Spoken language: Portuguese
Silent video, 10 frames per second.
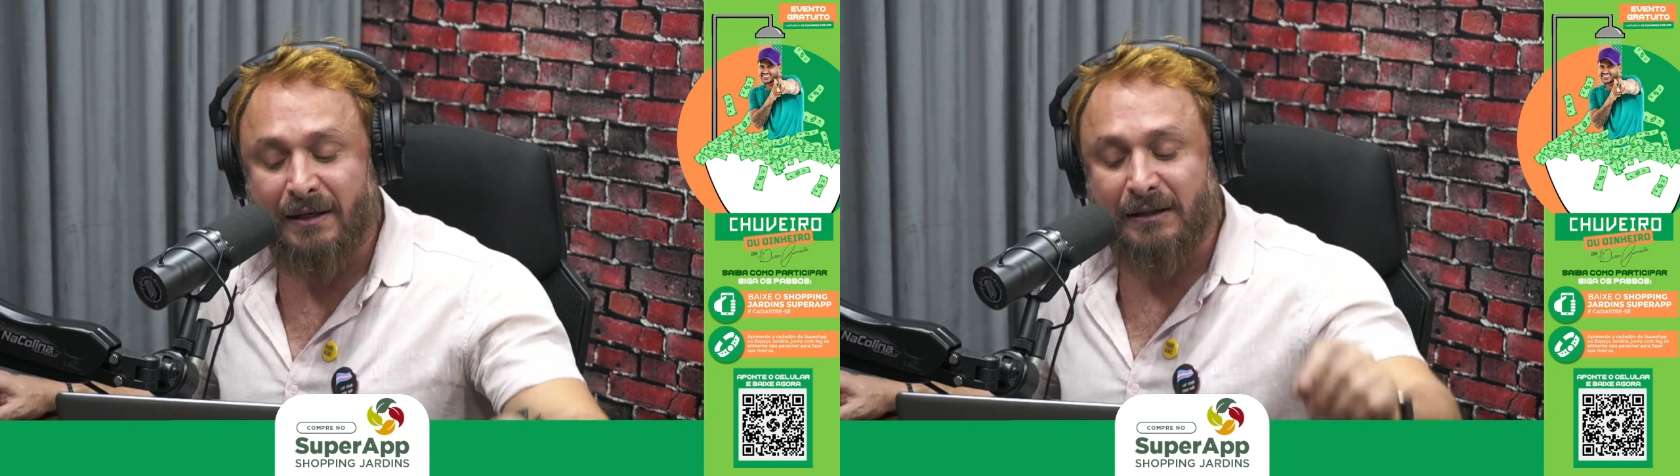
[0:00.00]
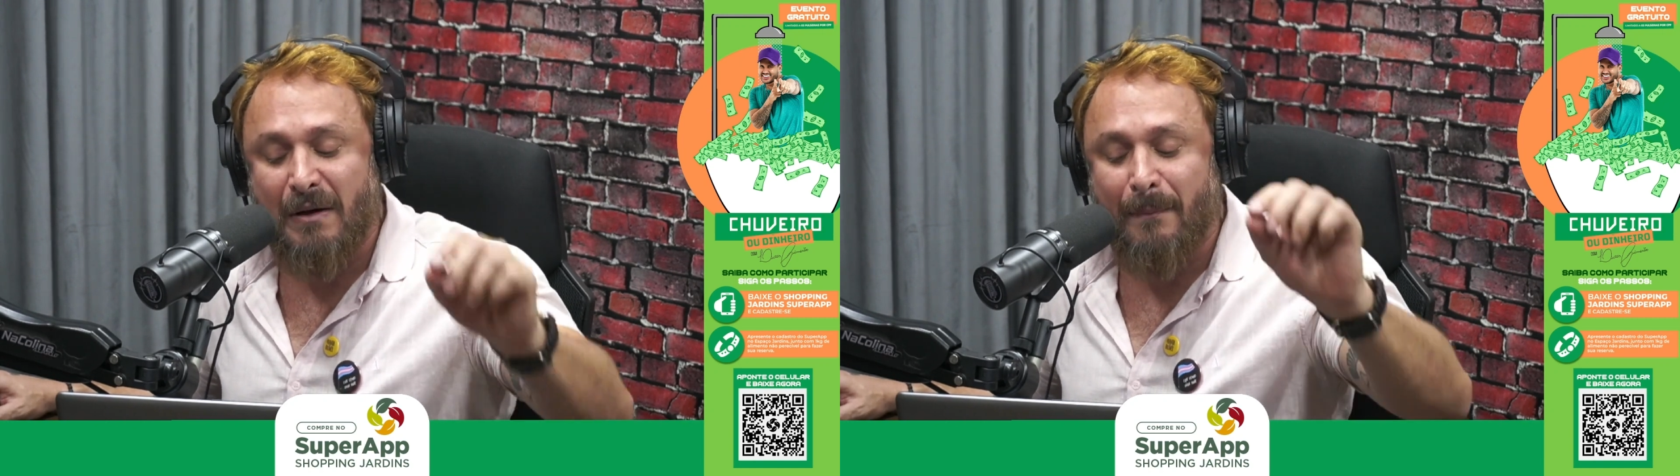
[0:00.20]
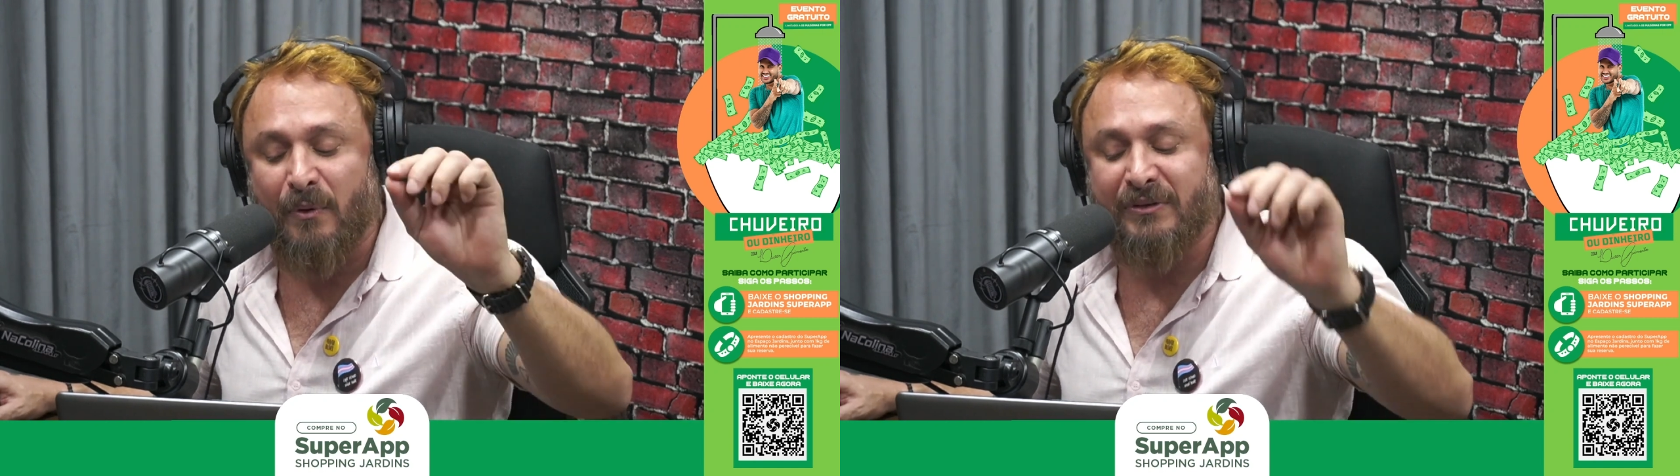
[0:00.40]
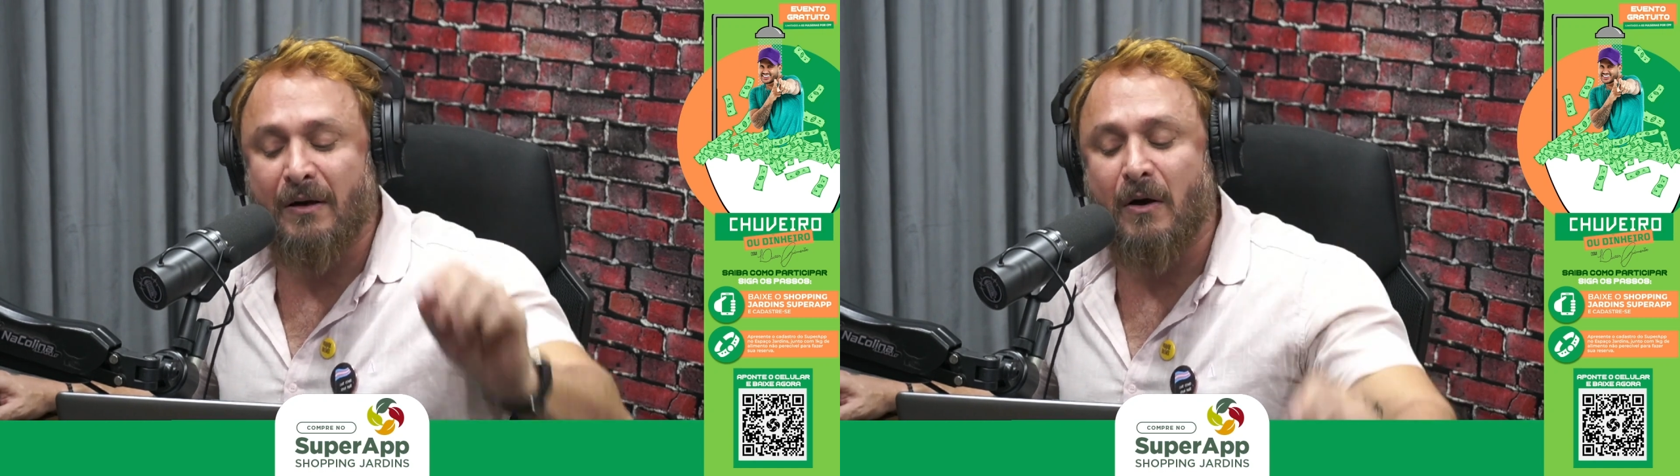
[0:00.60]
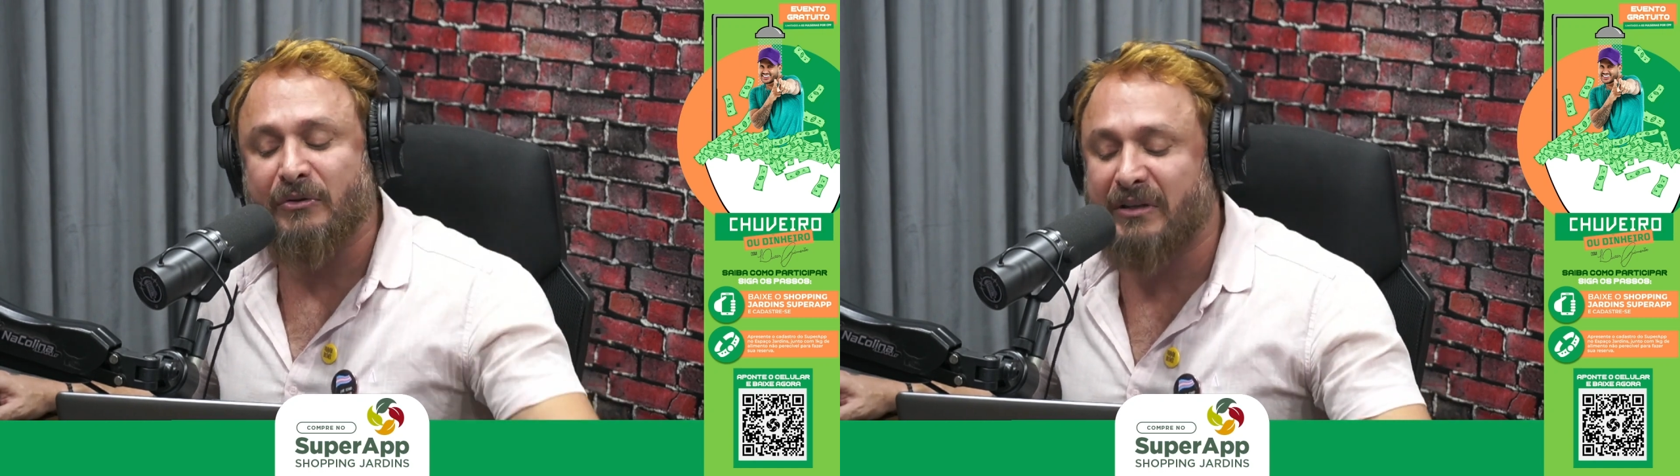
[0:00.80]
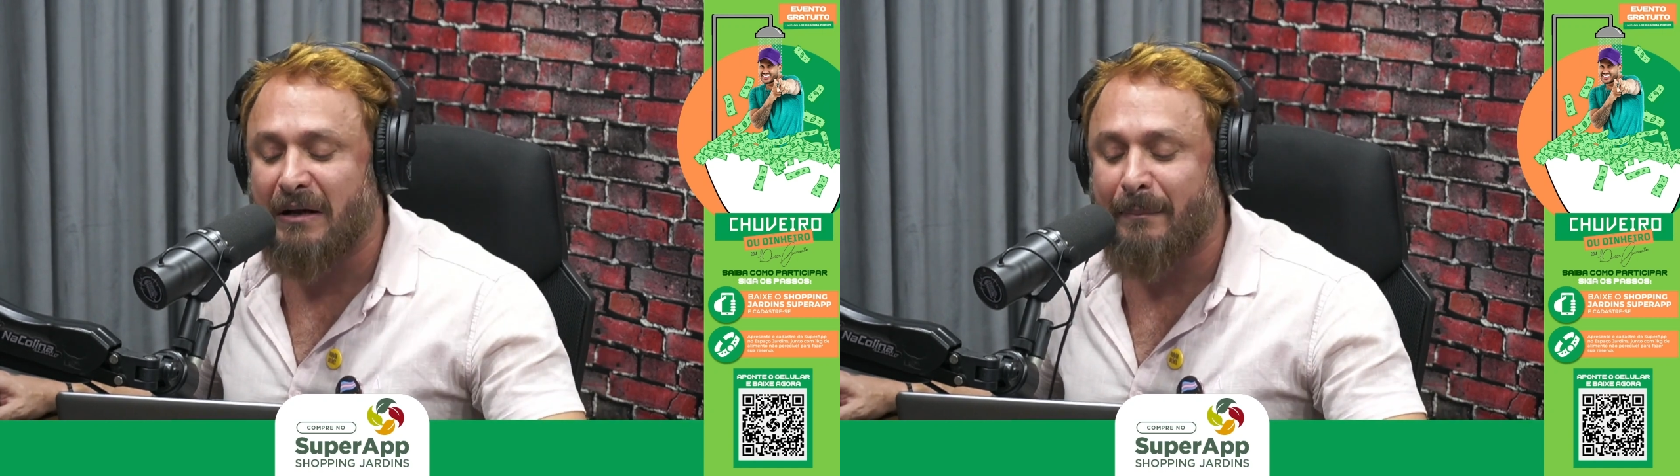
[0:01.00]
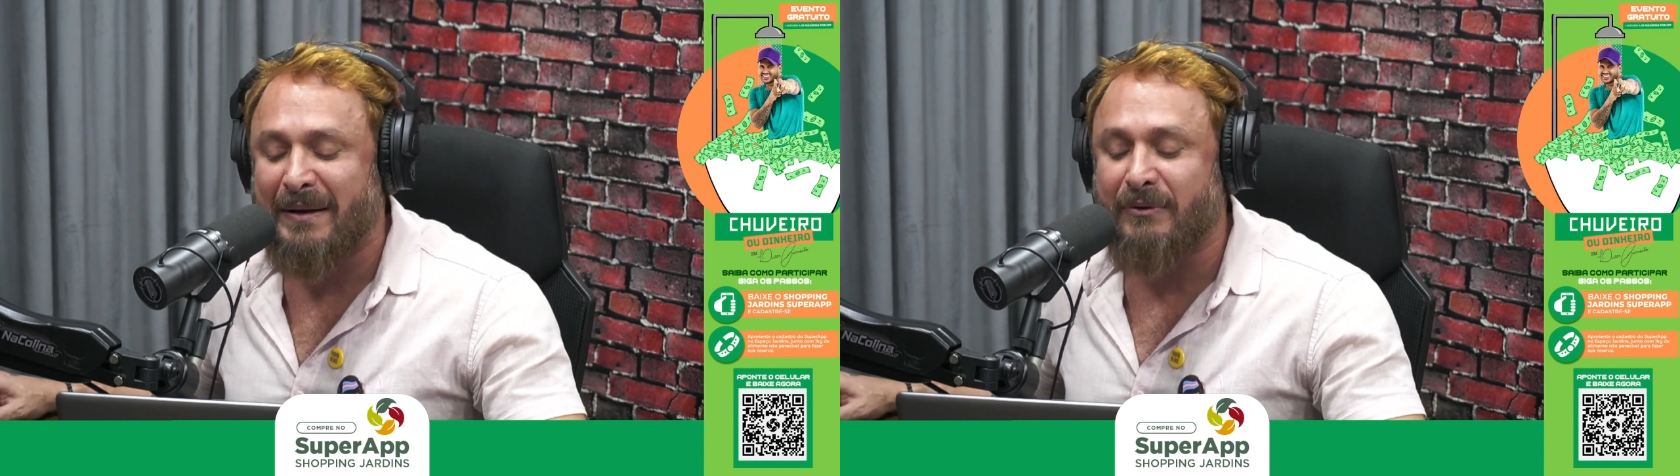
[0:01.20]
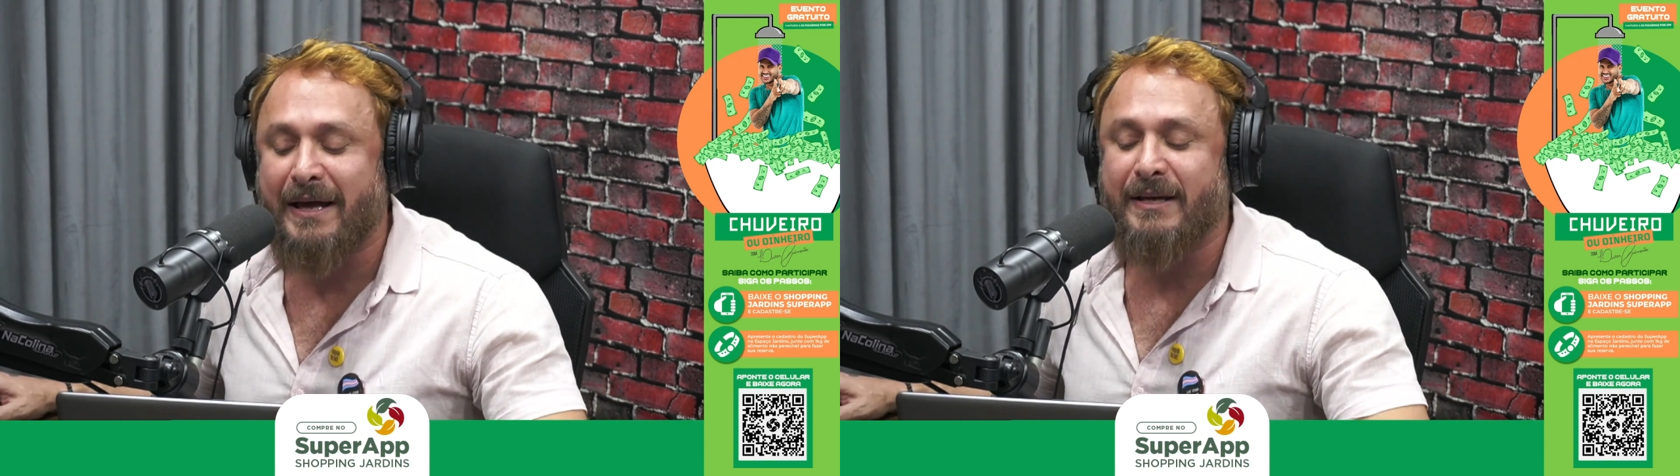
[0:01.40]
Então aponte agora o celular
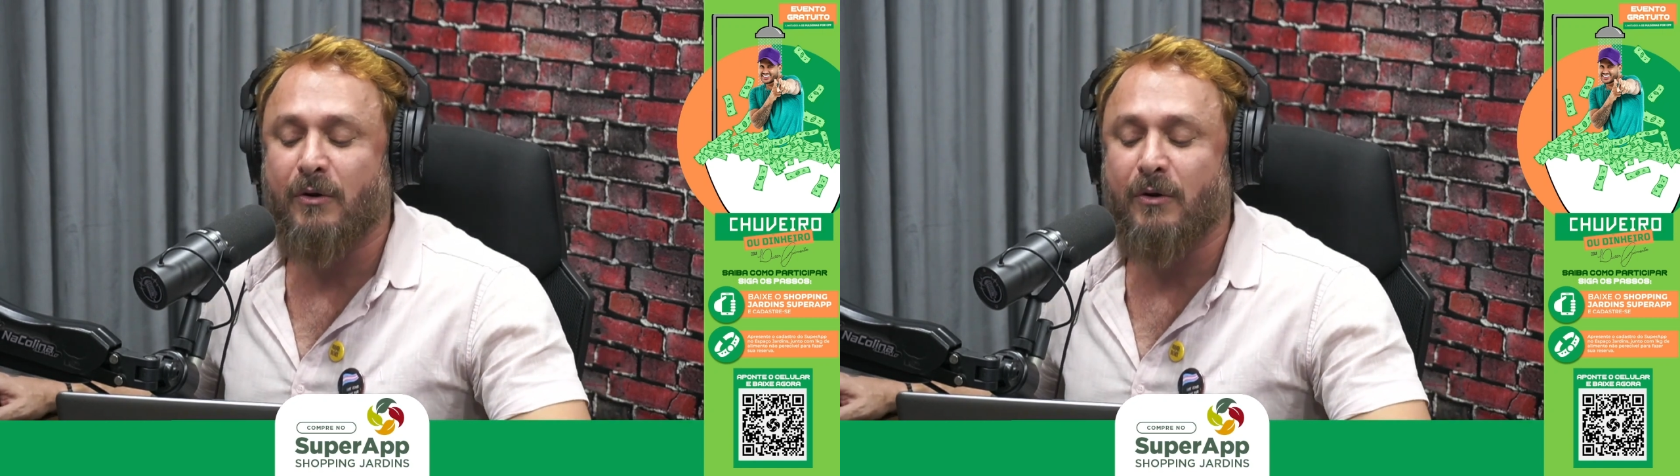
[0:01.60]
para o QR